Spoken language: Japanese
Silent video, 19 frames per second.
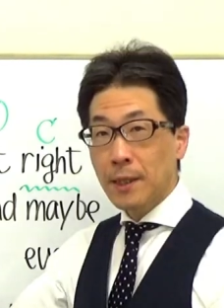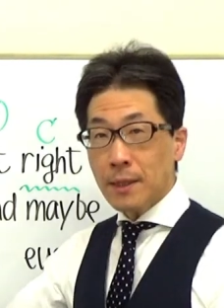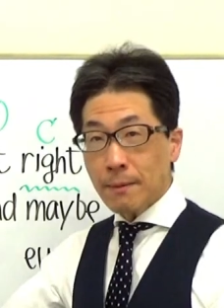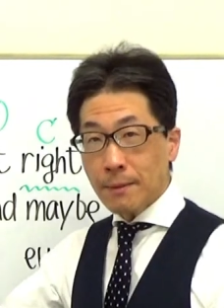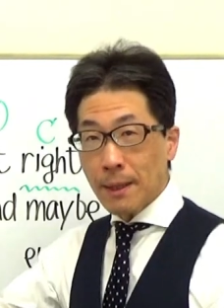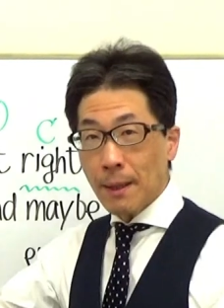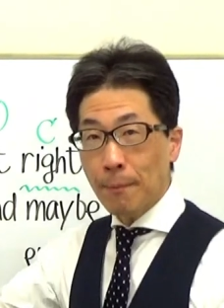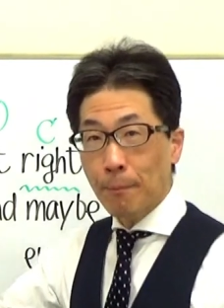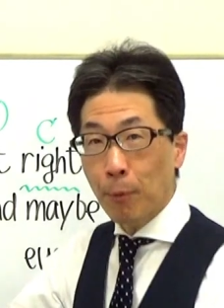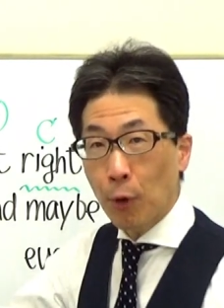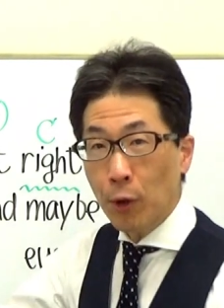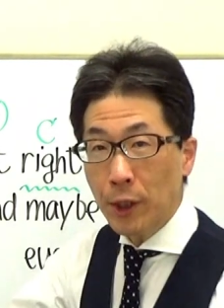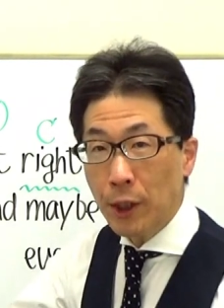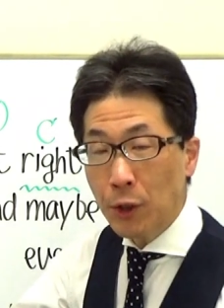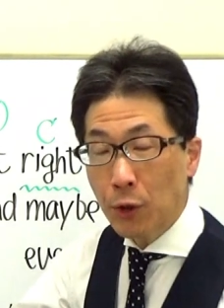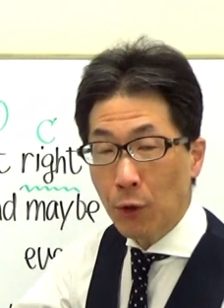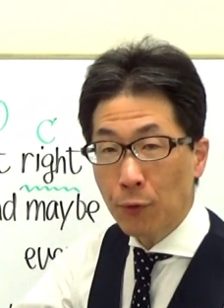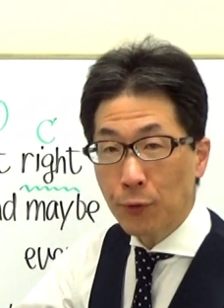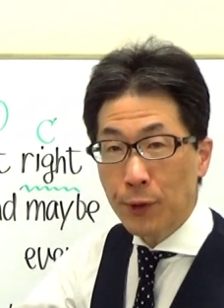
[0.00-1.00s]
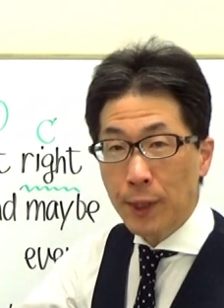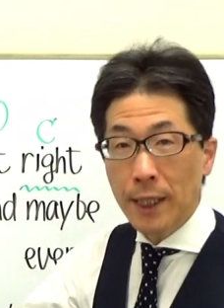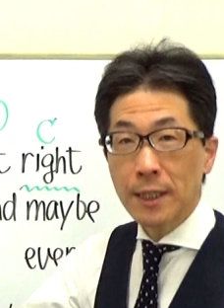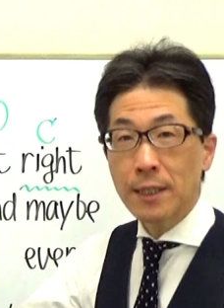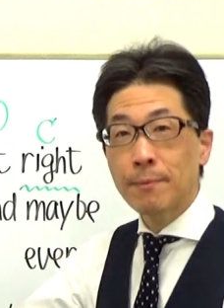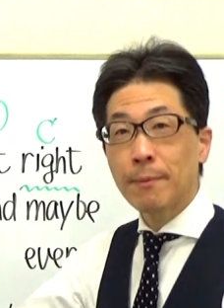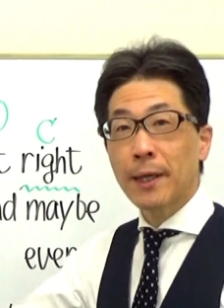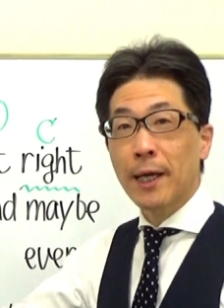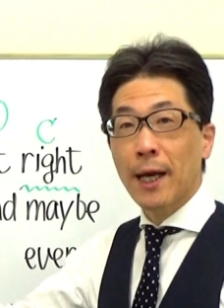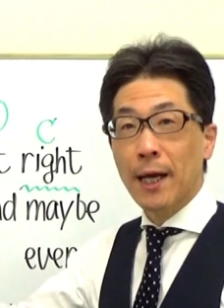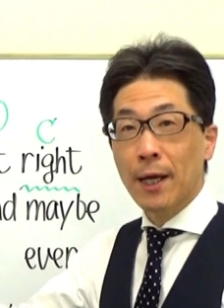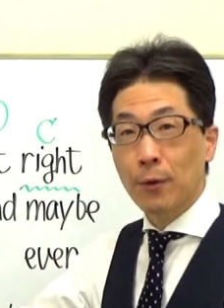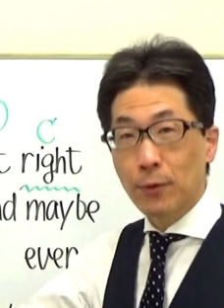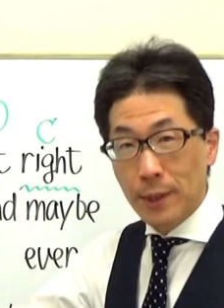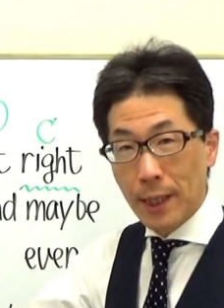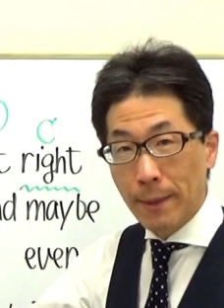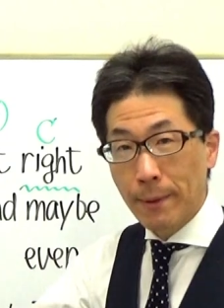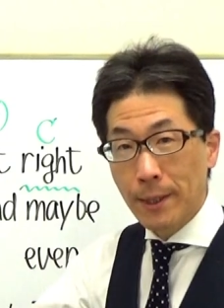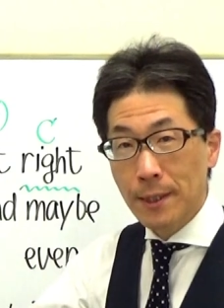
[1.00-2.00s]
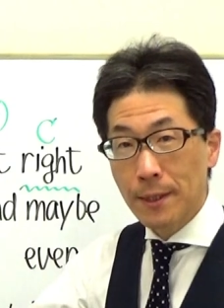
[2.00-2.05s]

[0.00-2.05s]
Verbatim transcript: さみさん、ポイント2つ目がございま